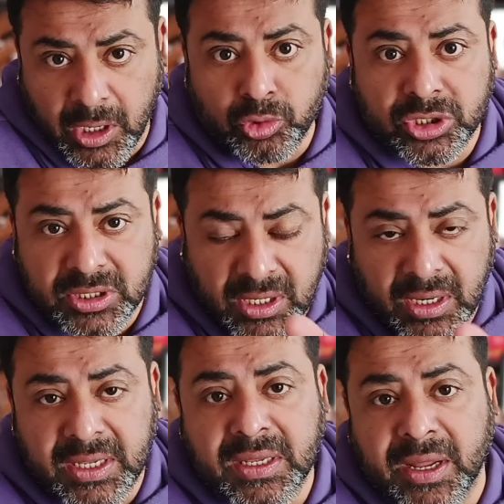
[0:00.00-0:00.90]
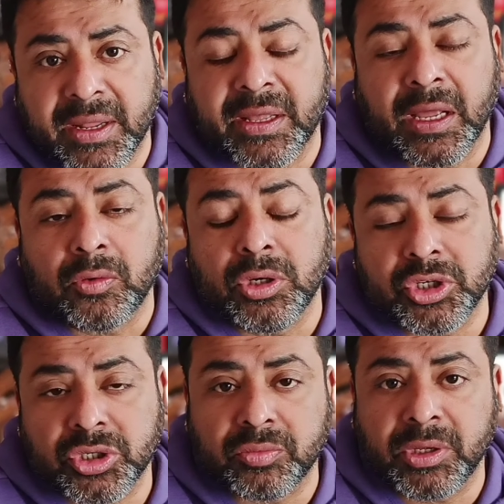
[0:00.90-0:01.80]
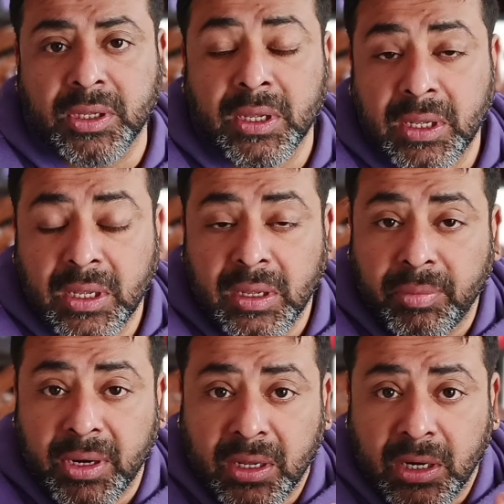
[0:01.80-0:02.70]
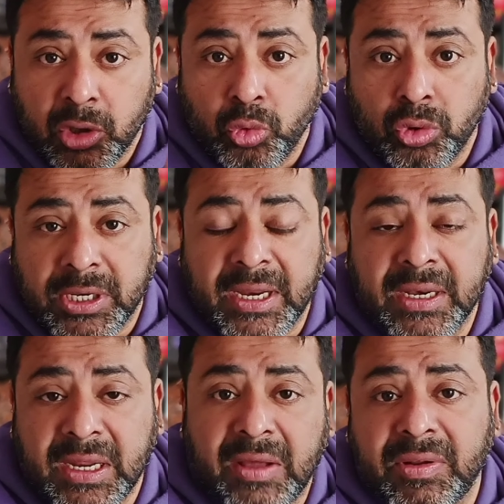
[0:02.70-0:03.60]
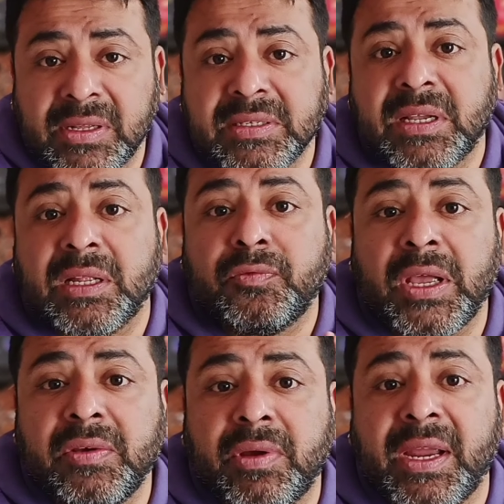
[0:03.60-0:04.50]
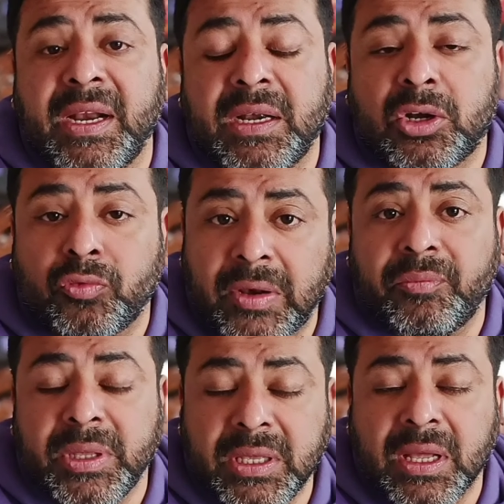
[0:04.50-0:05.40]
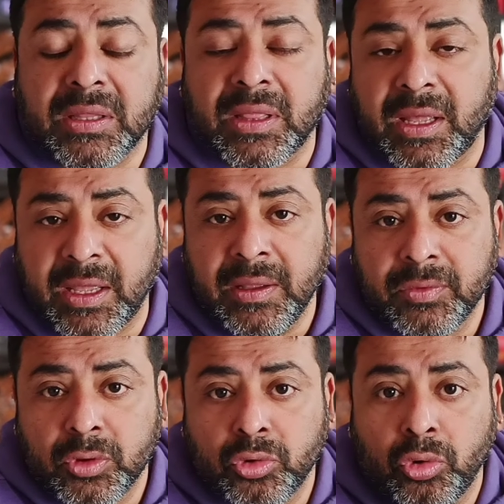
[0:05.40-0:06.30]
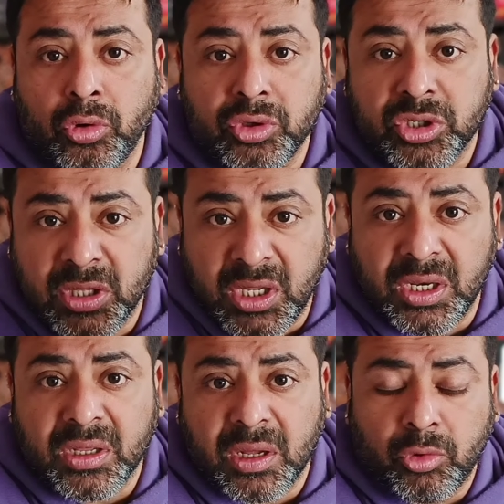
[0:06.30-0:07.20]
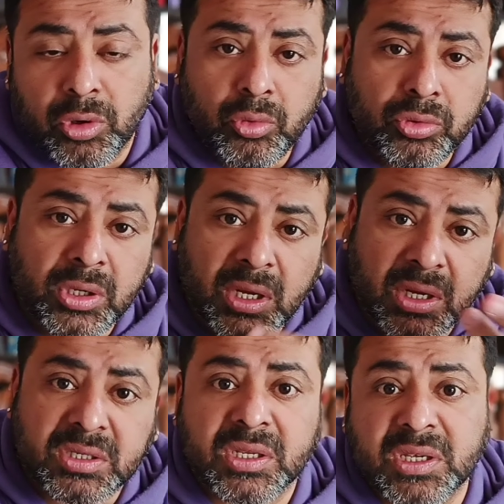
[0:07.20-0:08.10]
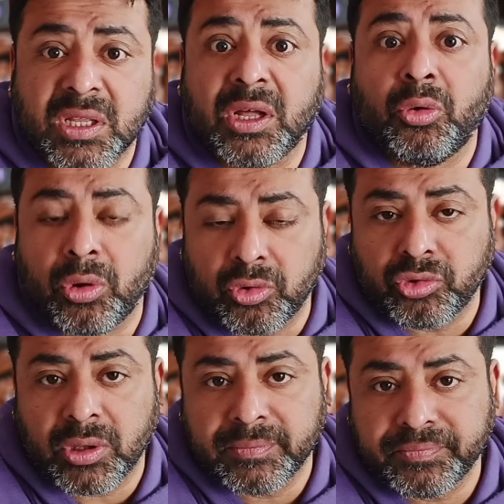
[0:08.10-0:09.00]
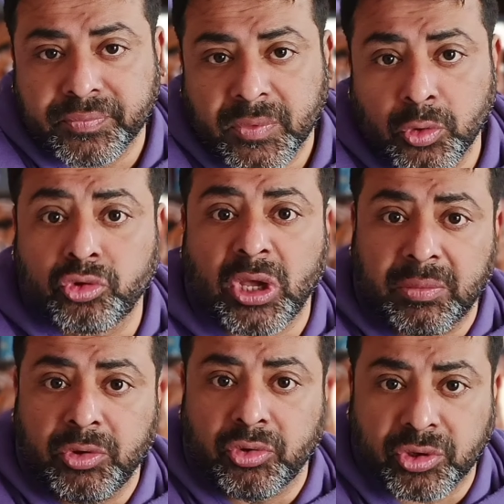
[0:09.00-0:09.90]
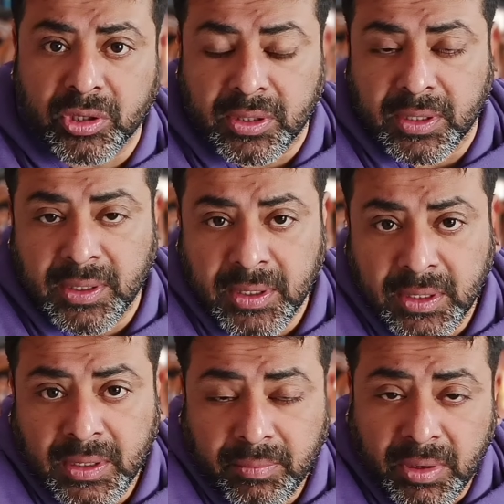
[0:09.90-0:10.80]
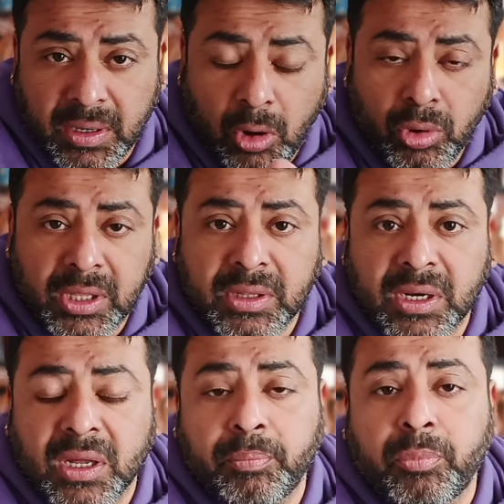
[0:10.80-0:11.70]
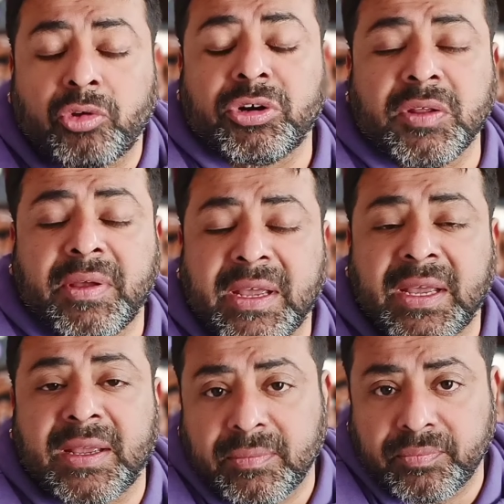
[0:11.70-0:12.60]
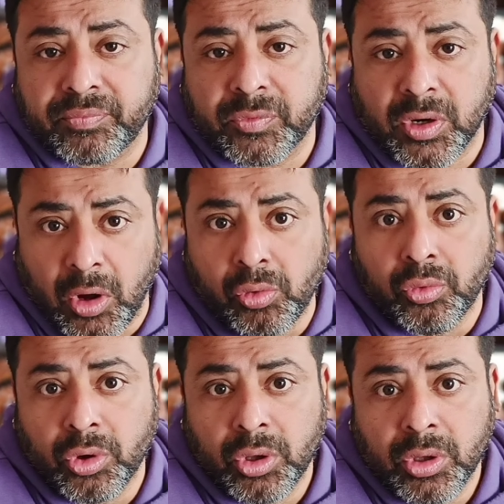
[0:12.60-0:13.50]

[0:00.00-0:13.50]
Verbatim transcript: ये हाउसेज अगर नहीं आ रहे हैं कैलकुलेशन में पर अगर टू टेन इलेवन के साथ फाइव एट ट्वेल्व भी आता है तो जितनी इनकम होगी उतना खर्चा ज़्यादा होगा उसका नुकसान भी हो सकता है पर राहु के अंदर अगर पॉजिटिव है राहु